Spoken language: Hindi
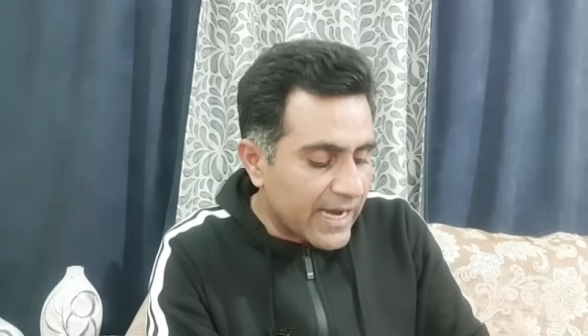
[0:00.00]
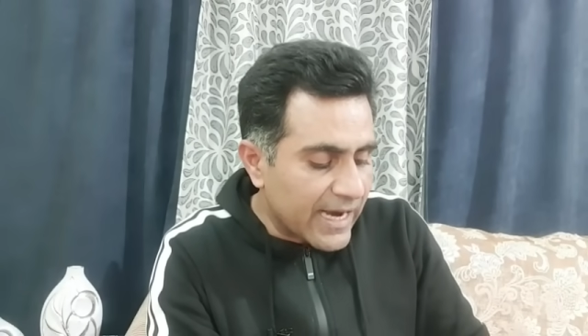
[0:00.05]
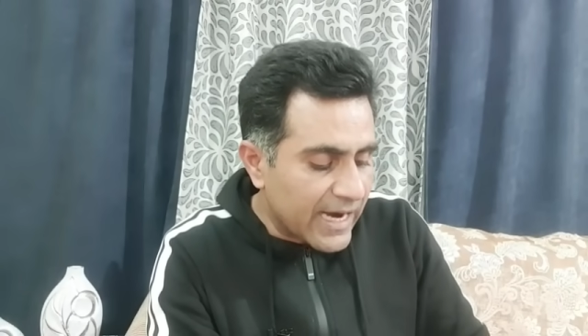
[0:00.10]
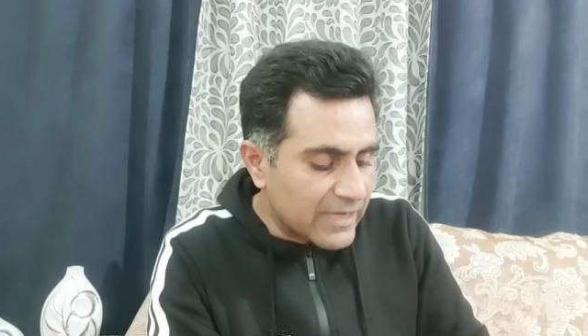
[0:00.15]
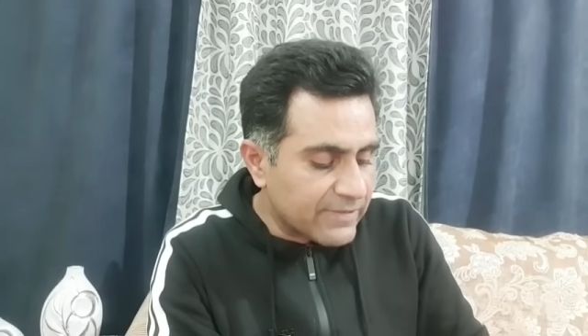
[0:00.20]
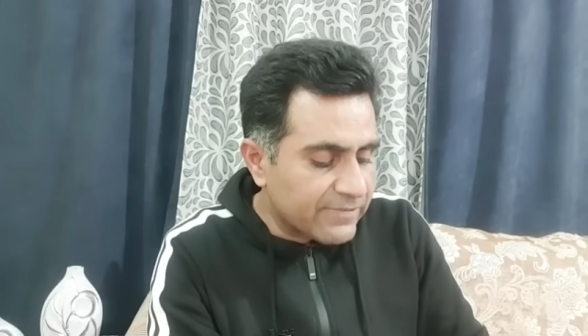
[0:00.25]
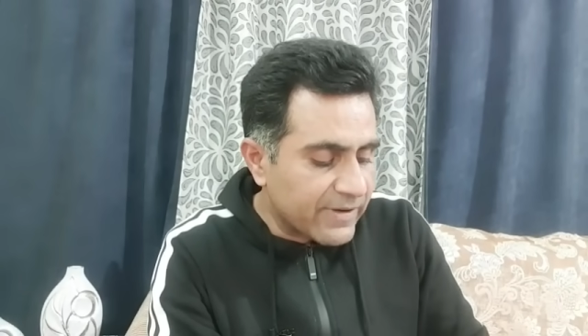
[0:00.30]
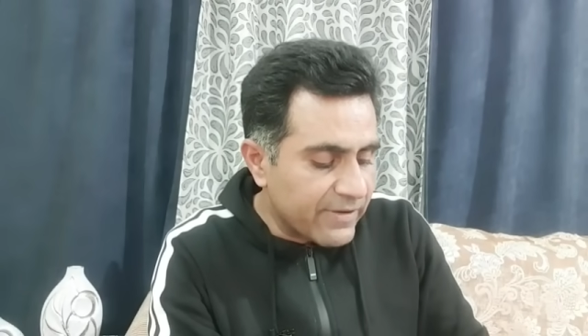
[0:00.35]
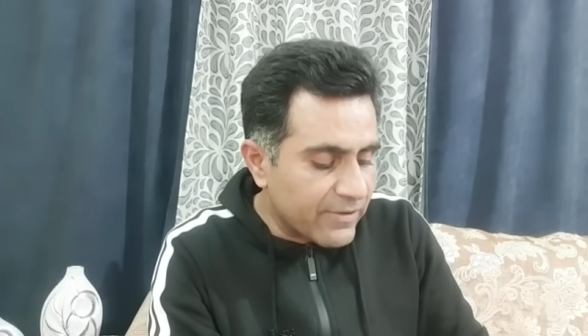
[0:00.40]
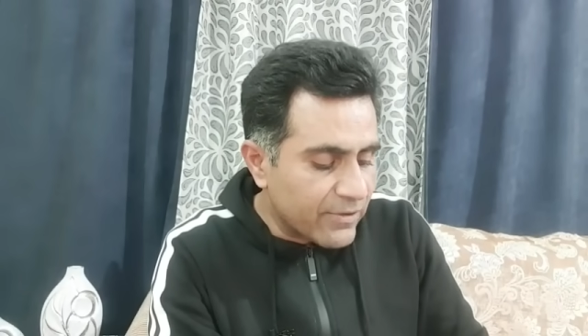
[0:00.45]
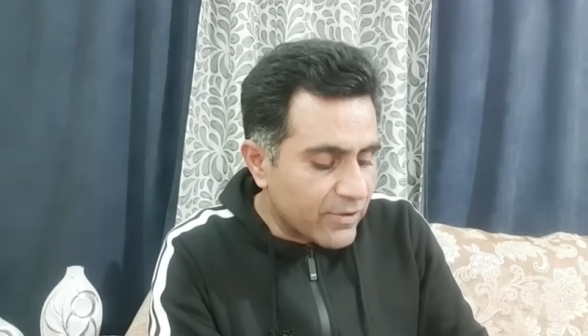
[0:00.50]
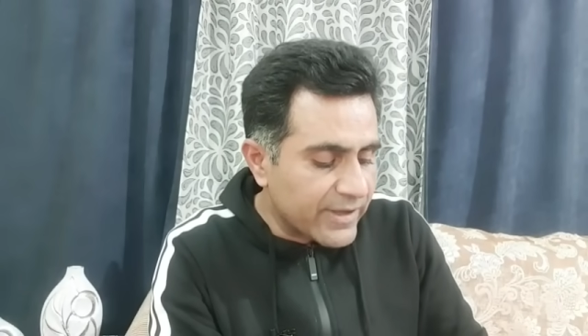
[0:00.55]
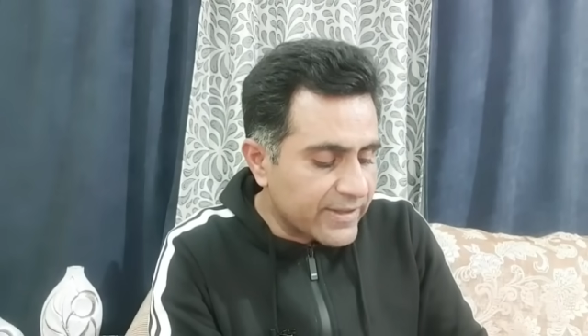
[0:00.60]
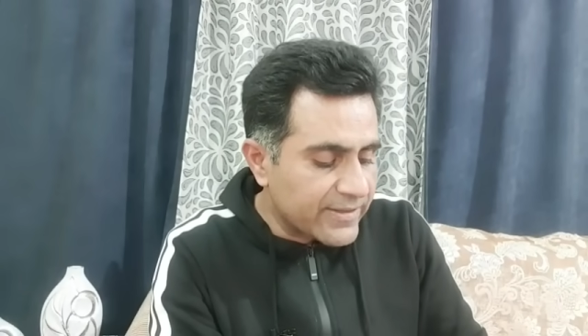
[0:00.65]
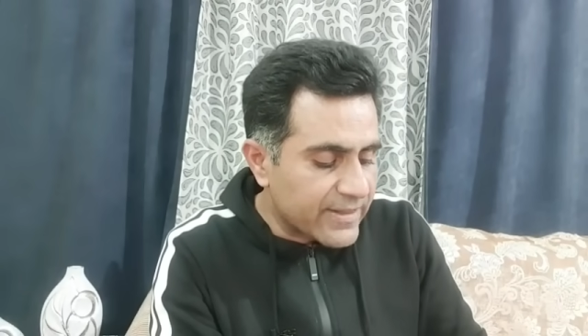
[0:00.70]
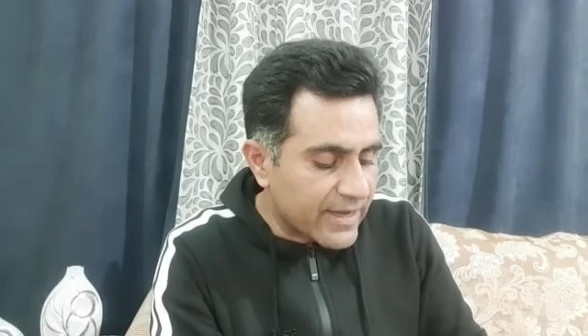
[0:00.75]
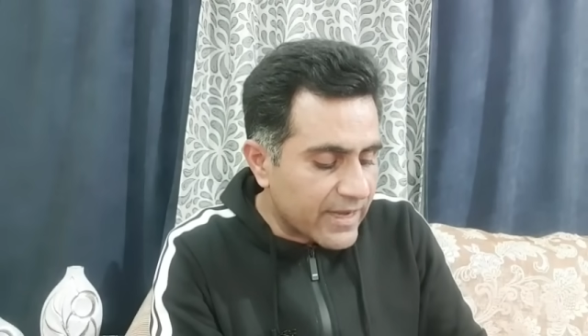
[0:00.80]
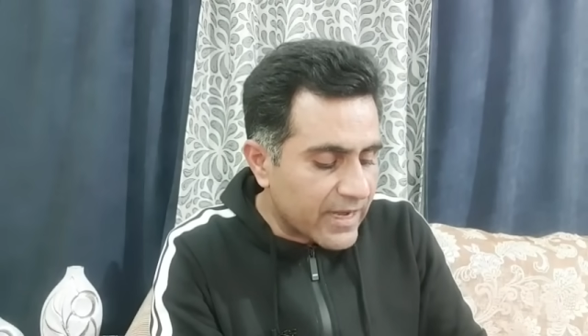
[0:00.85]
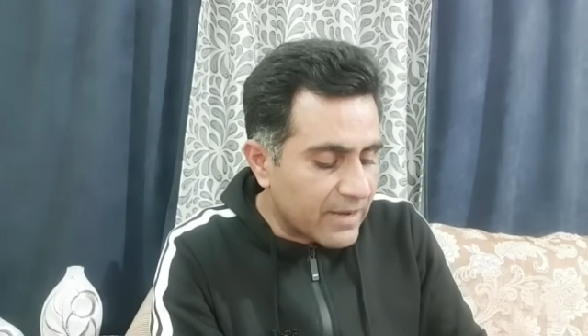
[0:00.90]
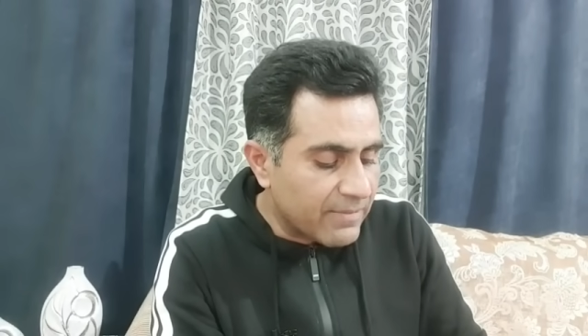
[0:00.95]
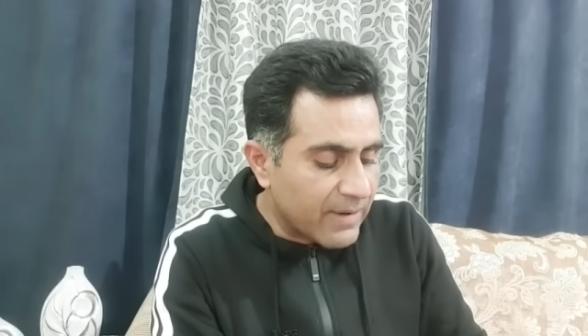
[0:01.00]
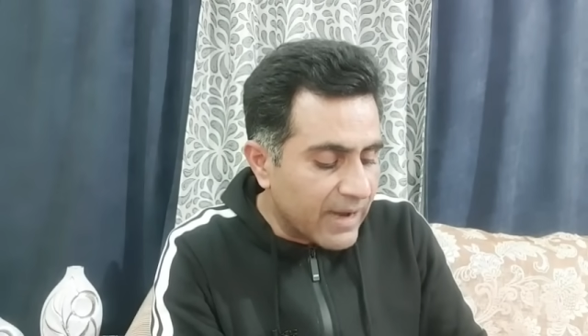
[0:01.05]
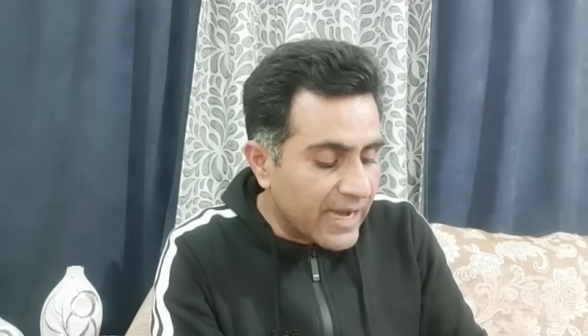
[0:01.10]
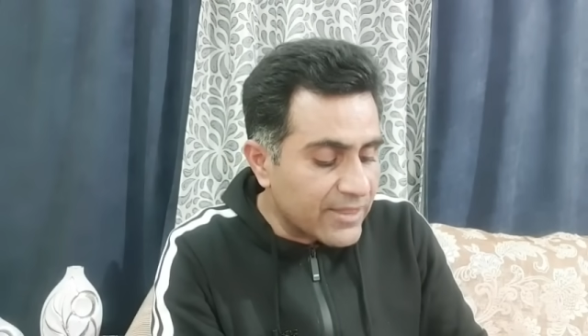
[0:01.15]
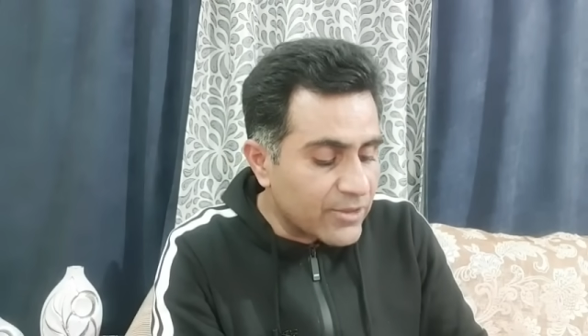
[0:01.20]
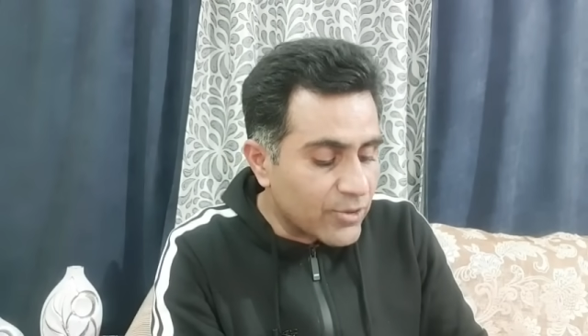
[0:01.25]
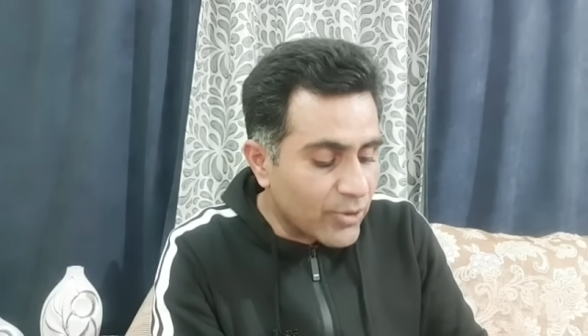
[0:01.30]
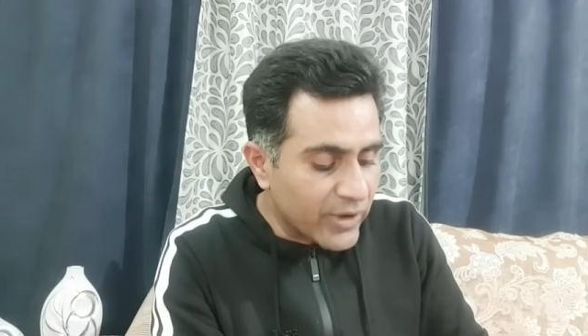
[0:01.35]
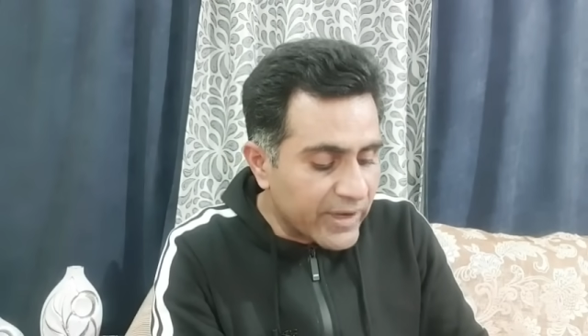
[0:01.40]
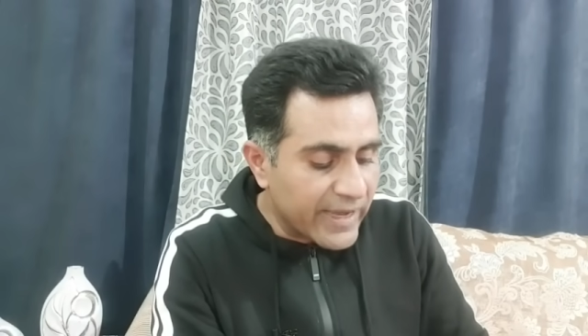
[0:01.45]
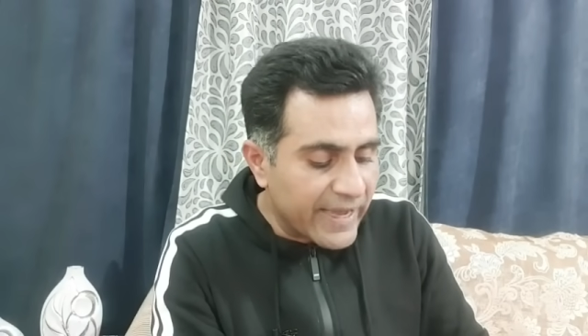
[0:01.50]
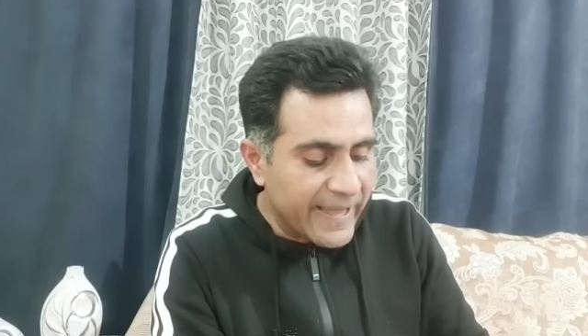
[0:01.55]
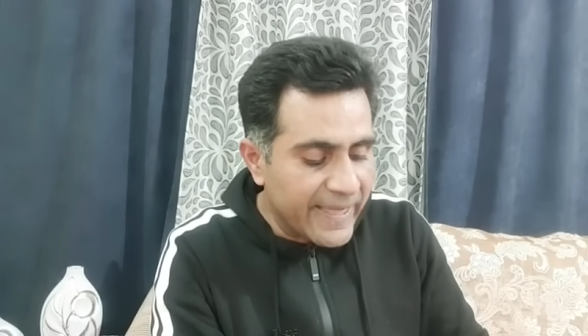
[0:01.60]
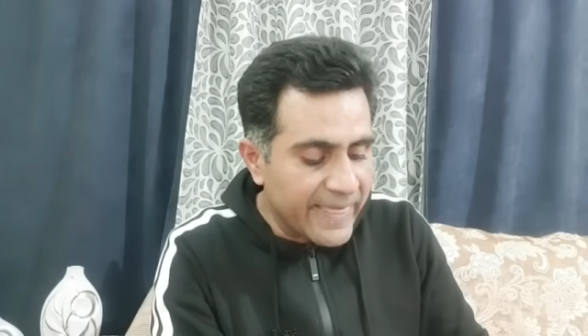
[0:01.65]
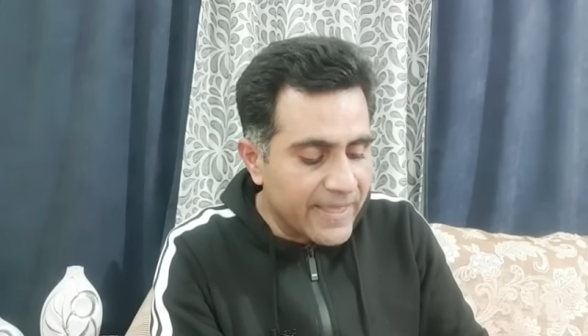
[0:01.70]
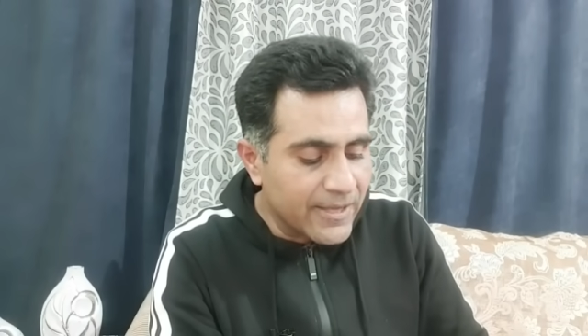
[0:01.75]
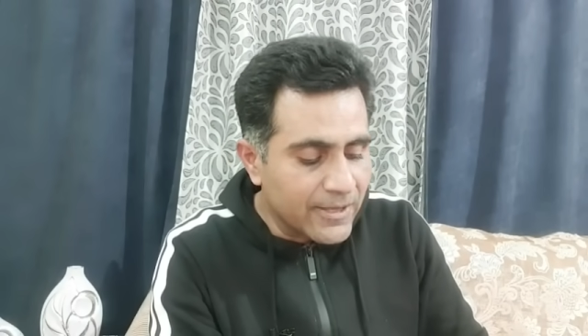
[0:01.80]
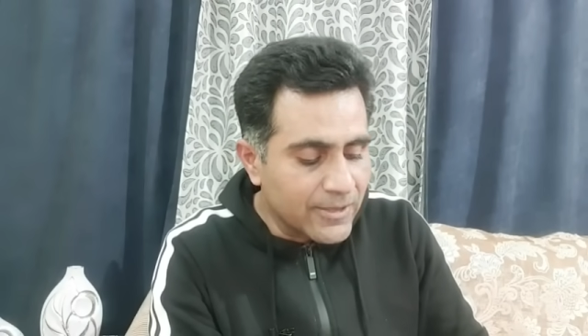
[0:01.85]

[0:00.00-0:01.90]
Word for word: आठ फरवरी को इंतबात हो गए